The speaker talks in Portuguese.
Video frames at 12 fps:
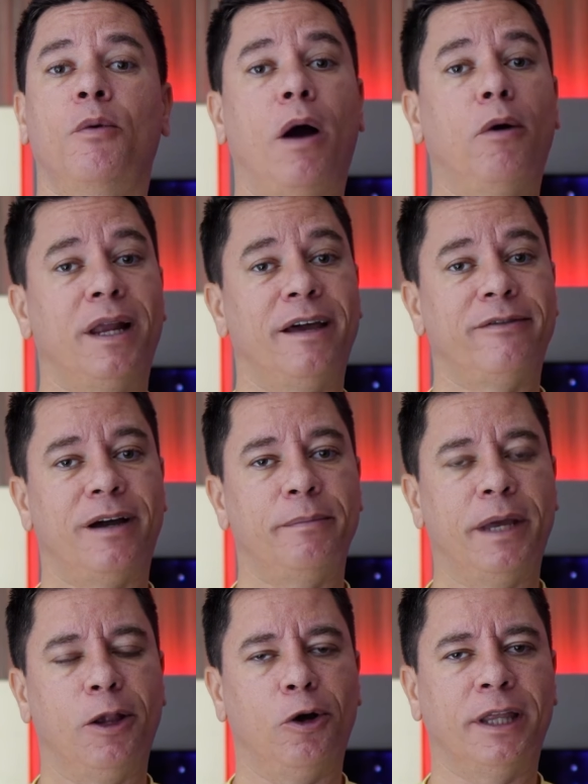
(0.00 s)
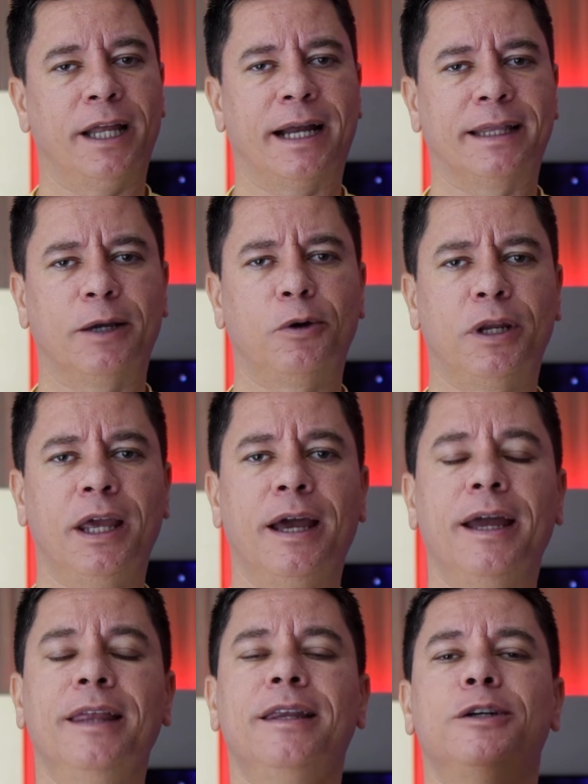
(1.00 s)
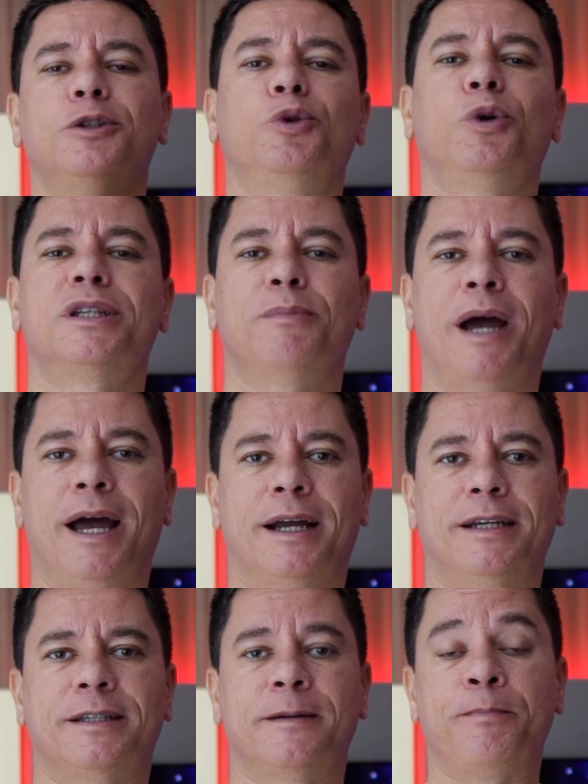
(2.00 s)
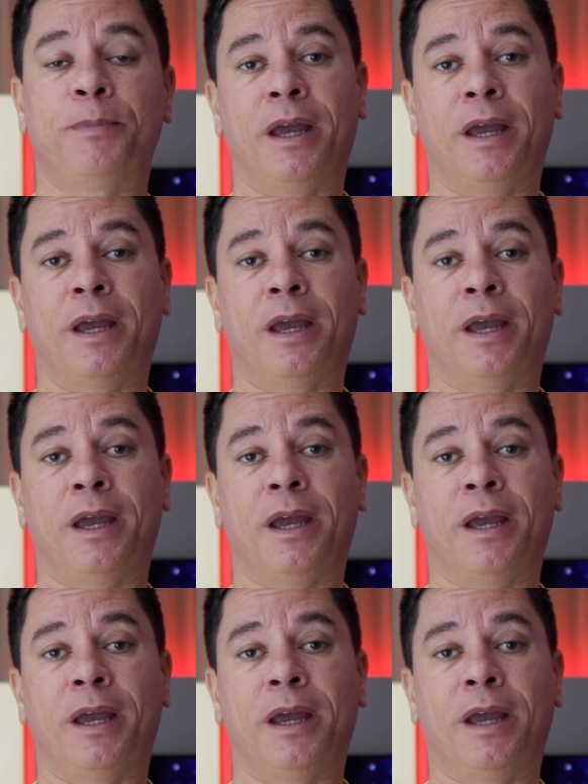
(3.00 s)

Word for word: qual leva a melhor na categoria entre as duas marcas.